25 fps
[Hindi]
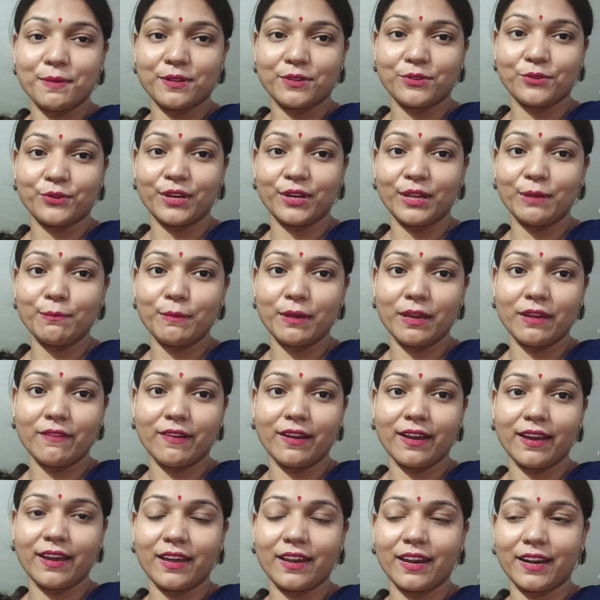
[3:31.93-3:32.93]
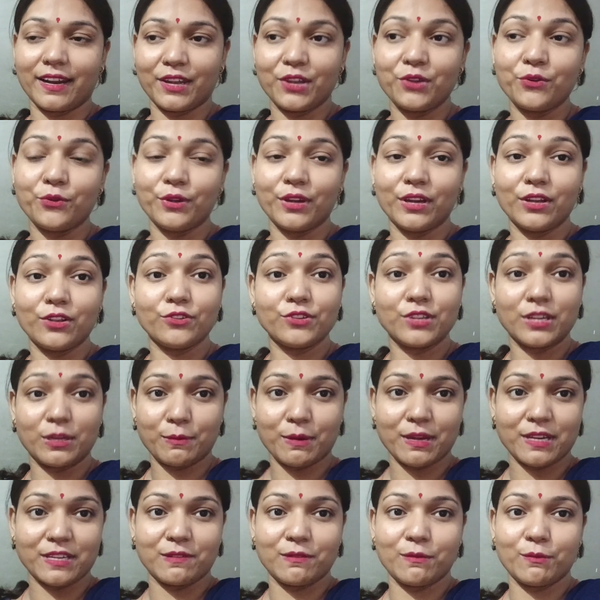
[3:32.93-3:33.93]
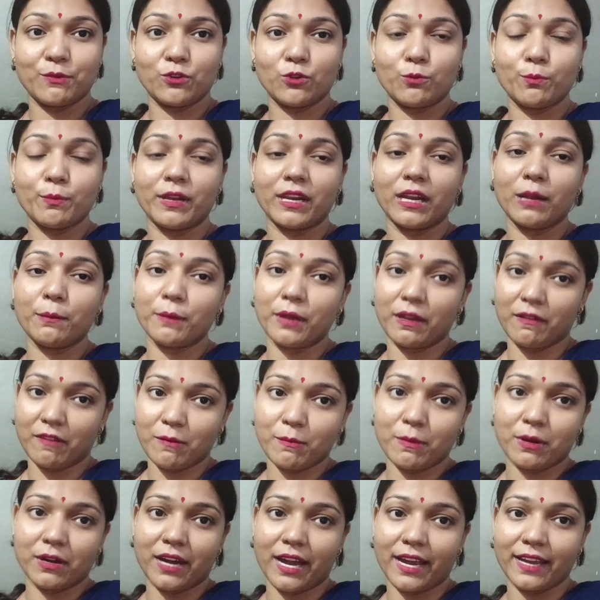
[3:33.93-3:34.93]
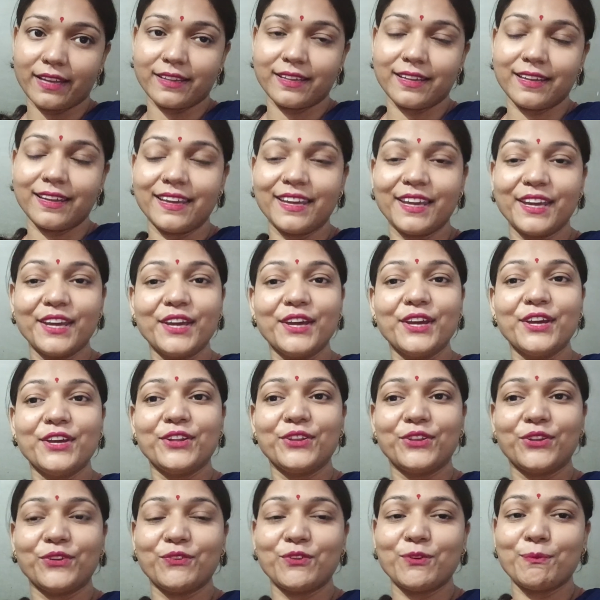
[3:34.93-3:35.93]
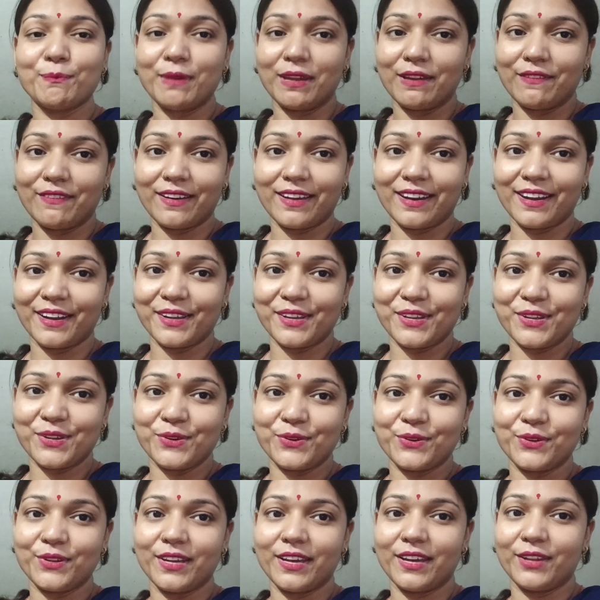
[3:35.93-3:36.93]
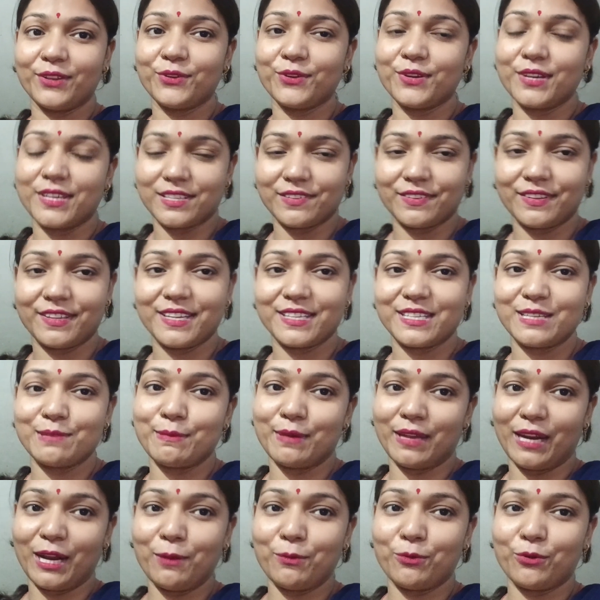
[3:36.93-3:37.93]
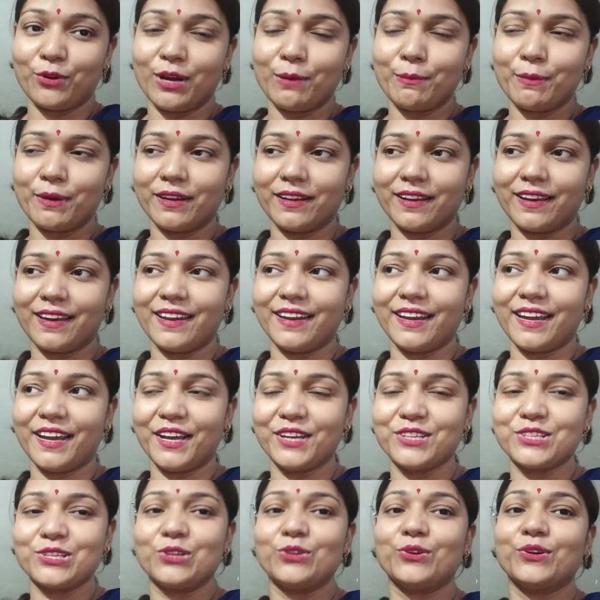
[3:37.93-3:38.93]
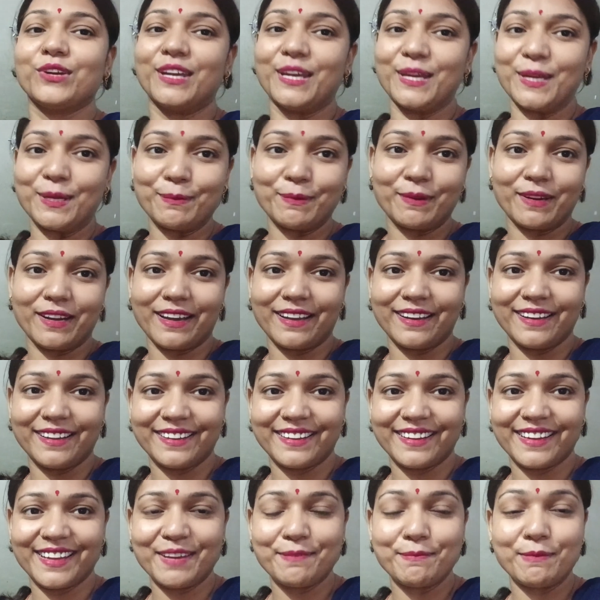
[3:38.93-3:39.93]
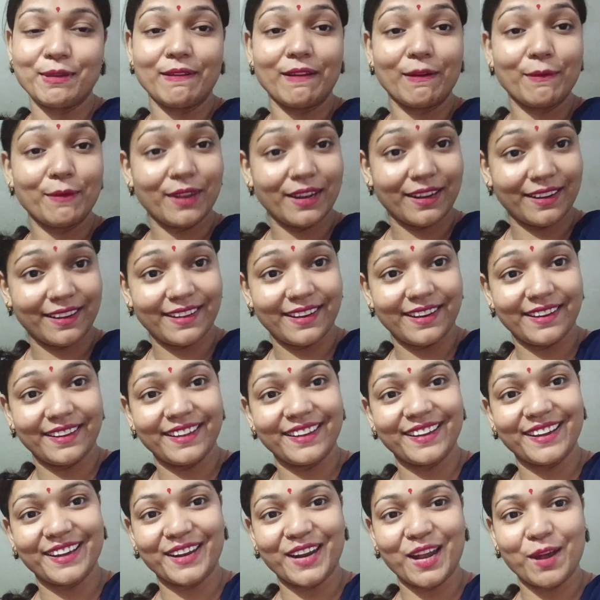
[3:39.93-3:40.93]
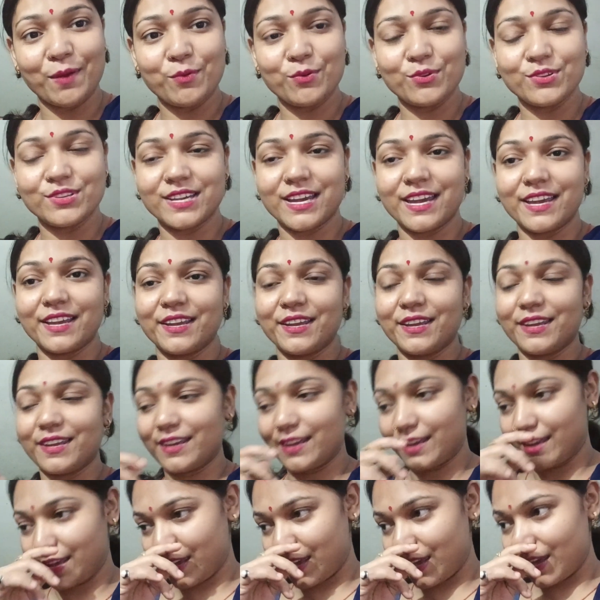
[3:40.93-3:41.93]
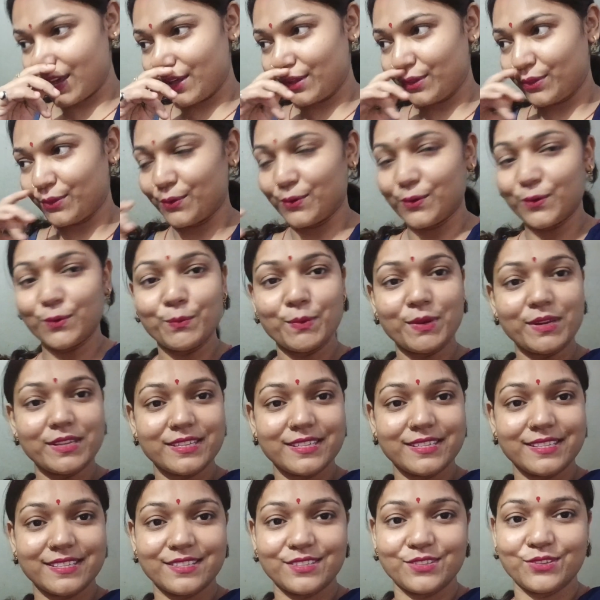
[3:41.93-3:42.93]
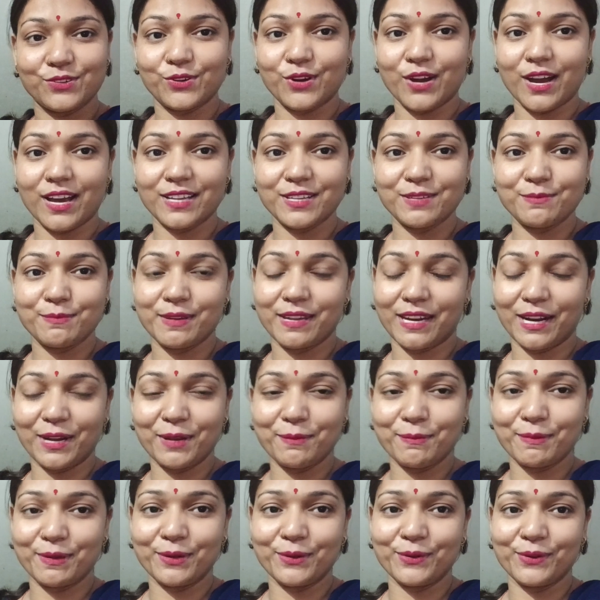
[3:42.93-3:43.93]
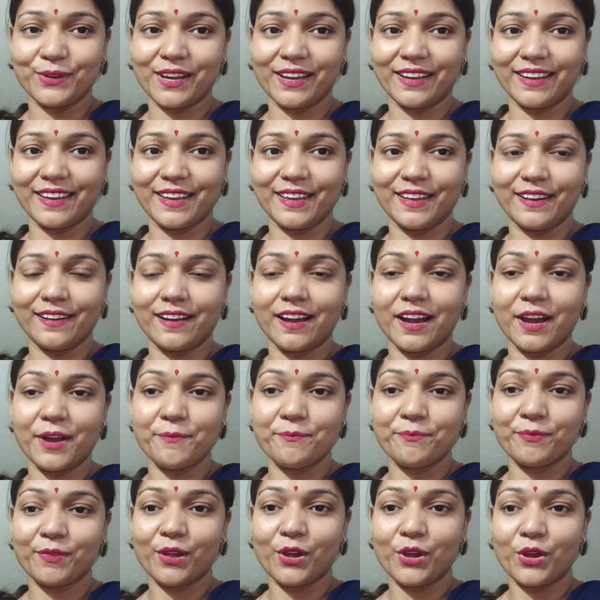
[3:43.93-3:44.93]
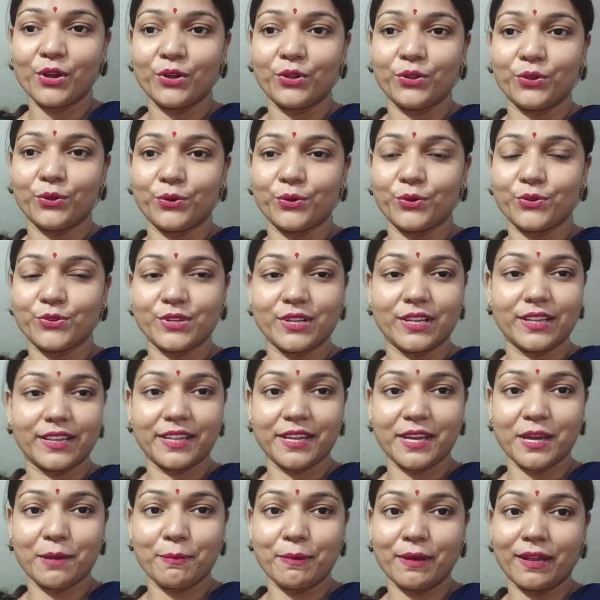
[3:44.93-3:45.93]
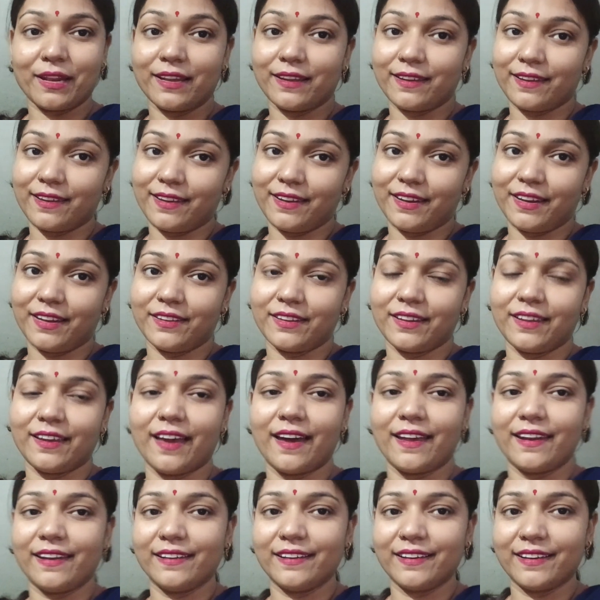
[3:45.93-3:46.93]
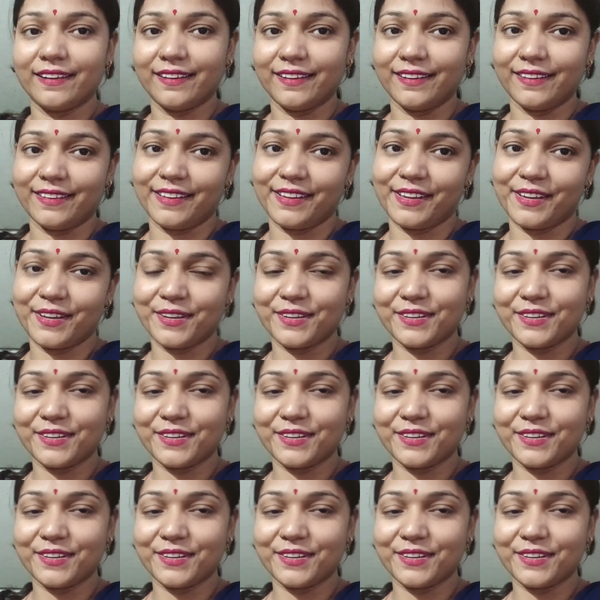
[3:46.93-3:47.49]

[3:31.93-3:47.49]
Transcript: बस थोड़ी मेवा है रखी हुई है जन्माष्टमी में जो मैंने मेवा मंगाई थी तो वो मेवा रखी हुई है तो इस वजह से मेरा भी थोड़ा मन कर गया कि चलो खीर बना लेते हैं मेवा भी रखे रखे ख़राब हो जाएगी तो बस तो आज मेरा ही मन हो गया खीर का तो चलते हैं पहले खीर की तैयारी कर लेते